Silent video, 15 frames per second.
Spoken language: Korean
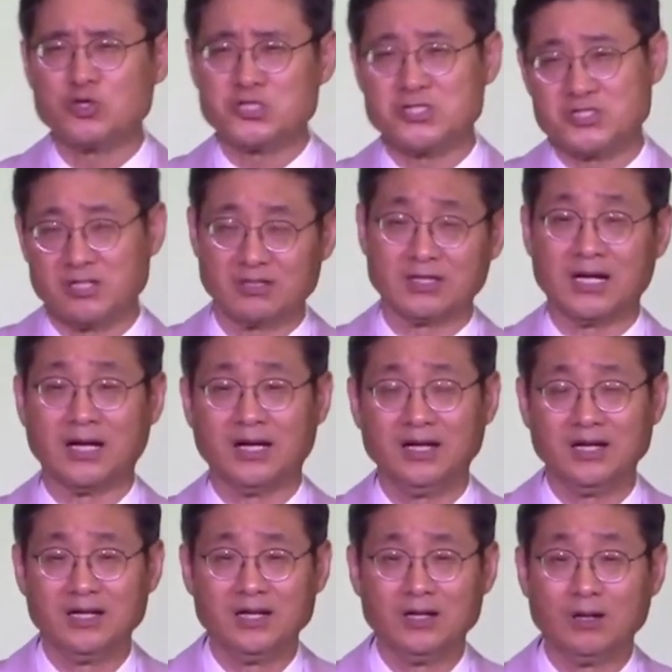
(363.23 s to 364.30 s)
있을까?
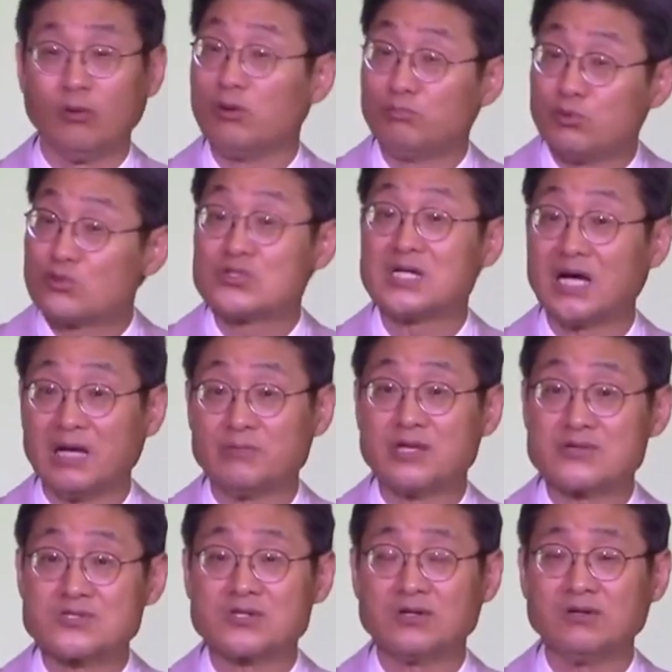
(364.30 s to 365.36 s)
오늘
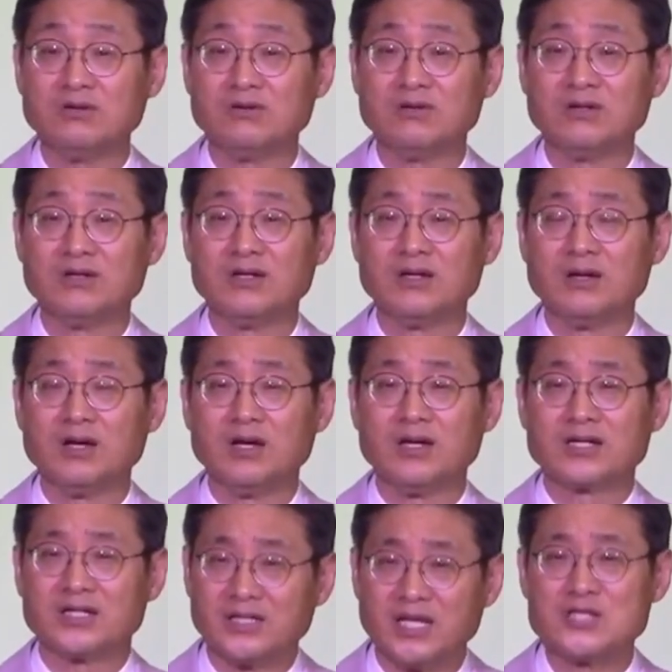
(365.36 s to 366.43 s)
묵상하면서
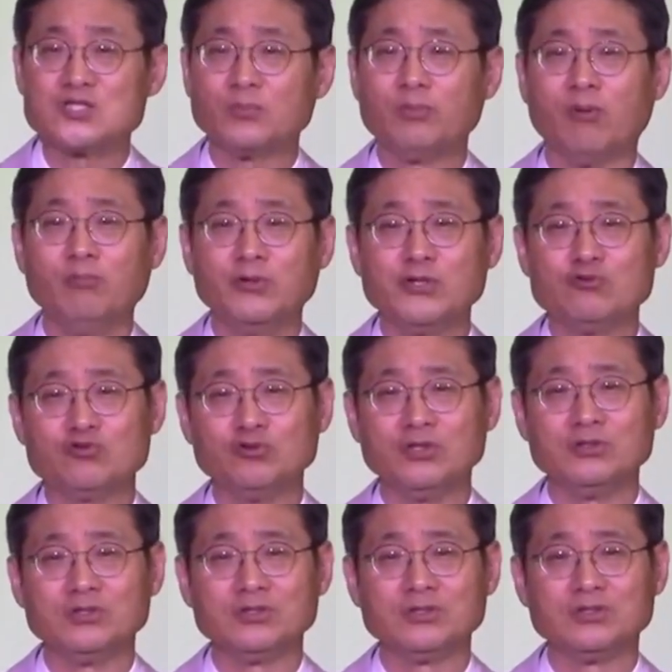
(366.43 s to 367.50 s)
그래서 본문이
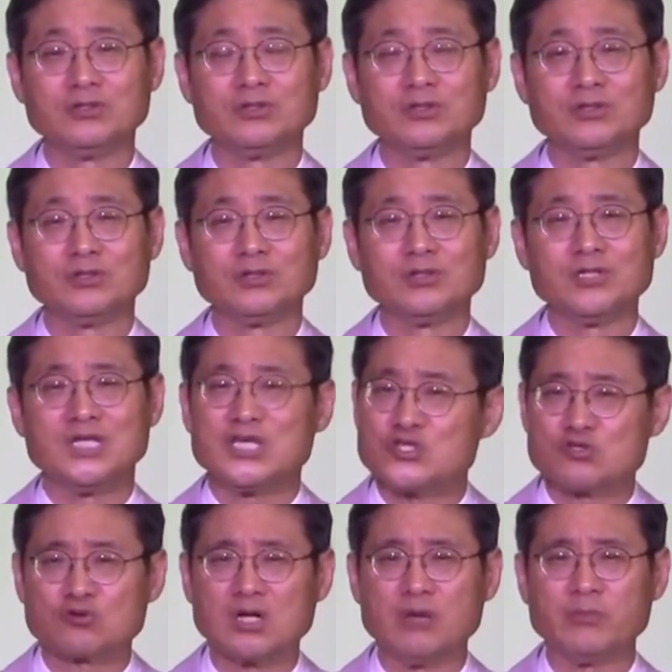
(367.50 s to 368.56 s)
주는
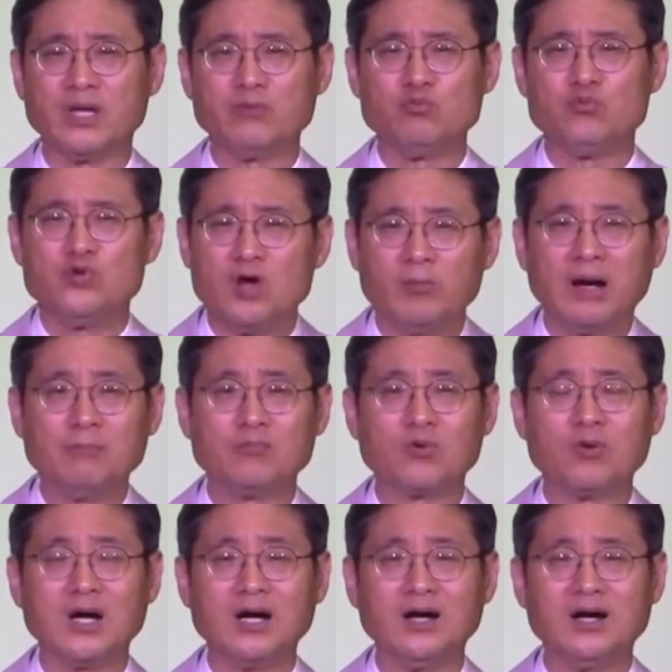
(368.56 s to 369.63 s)
익숙함의
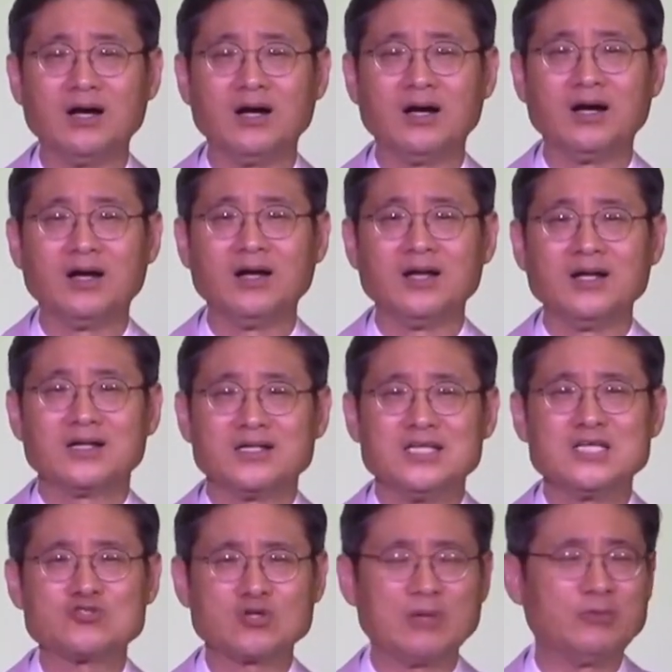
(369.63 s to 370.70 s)
위험함과 그
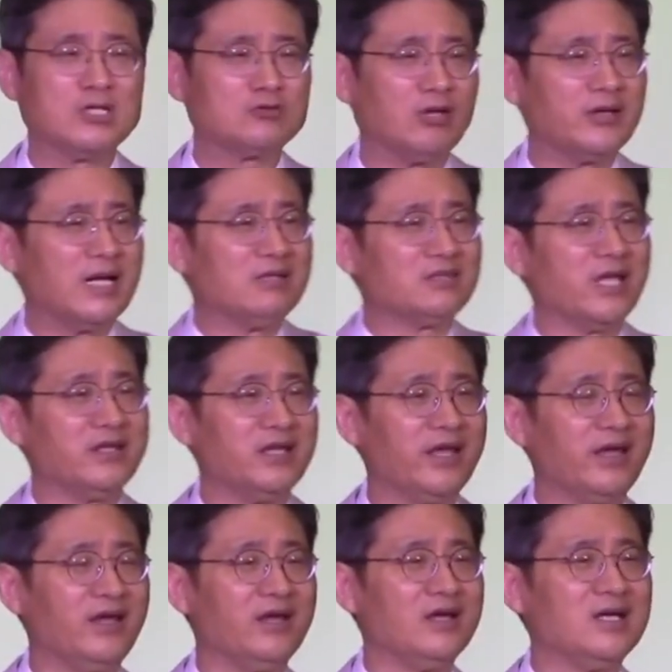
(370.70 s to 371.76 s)
이수감을 떠날
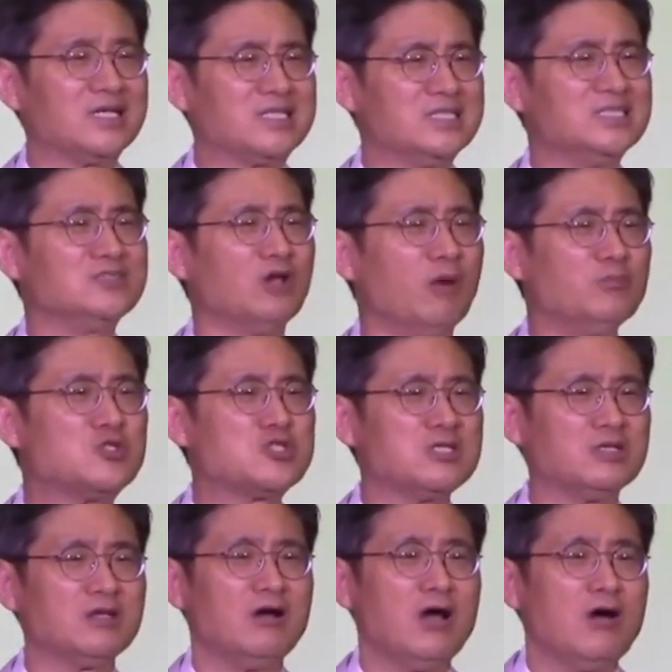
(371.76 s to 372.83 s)
때에 그
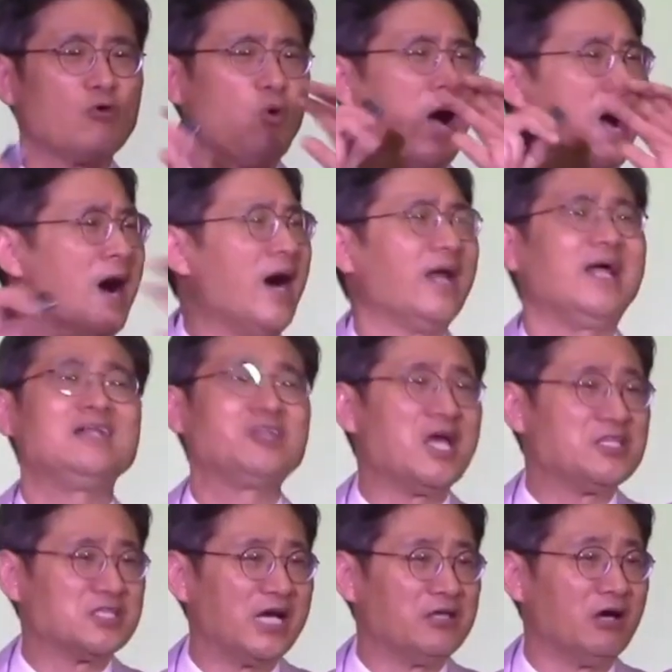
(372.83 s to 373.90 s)
넘치는 광활한
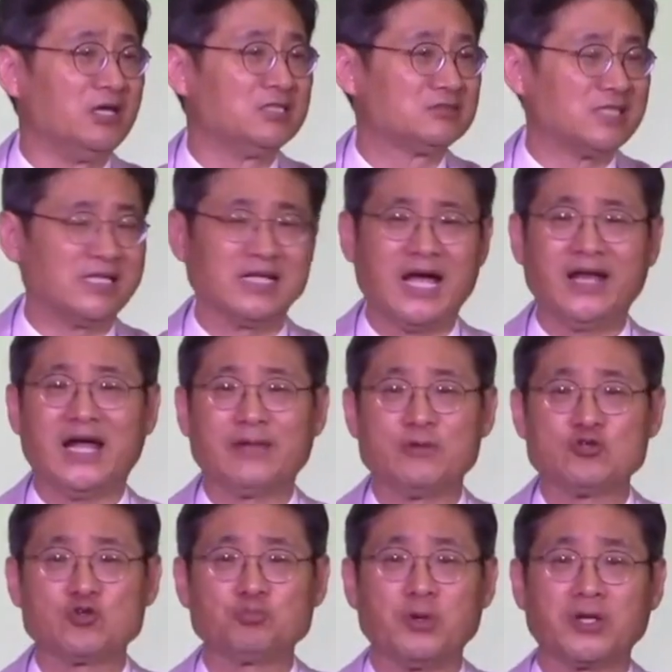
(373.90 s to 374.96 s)
대지가 열렸다는 하나님의
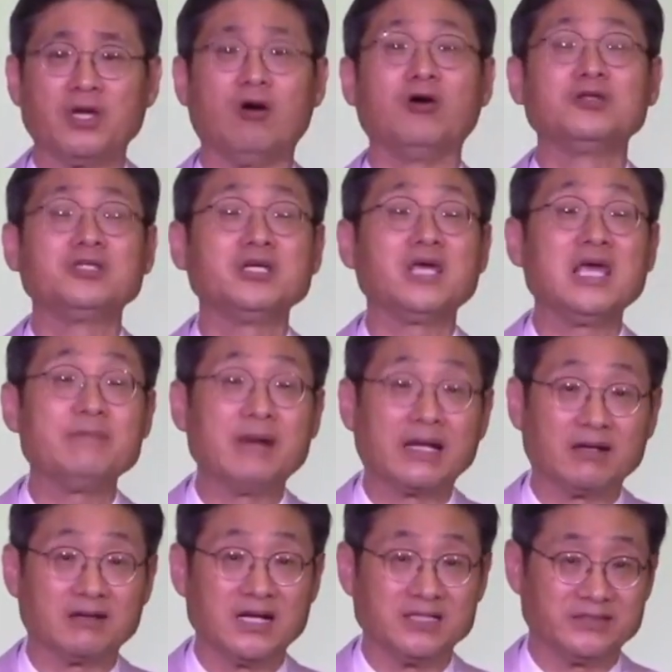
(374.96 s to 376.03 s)
축복이 어떻게
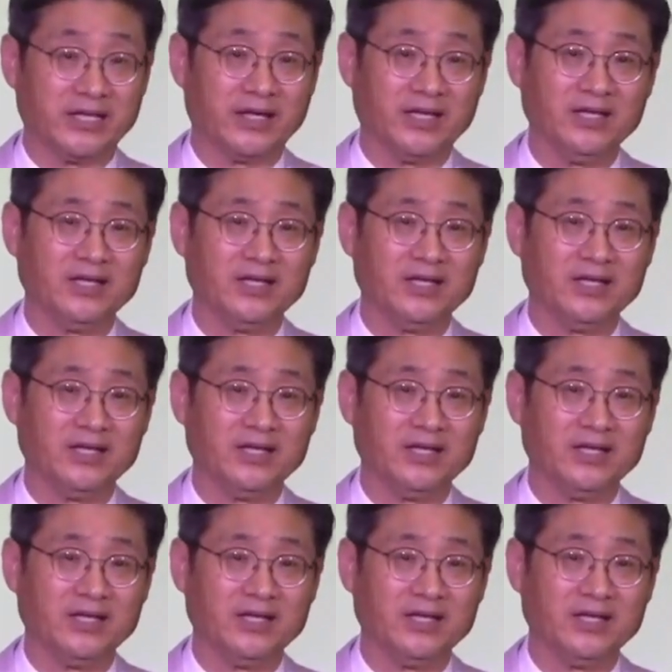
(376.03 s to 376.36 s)
임하는가 할때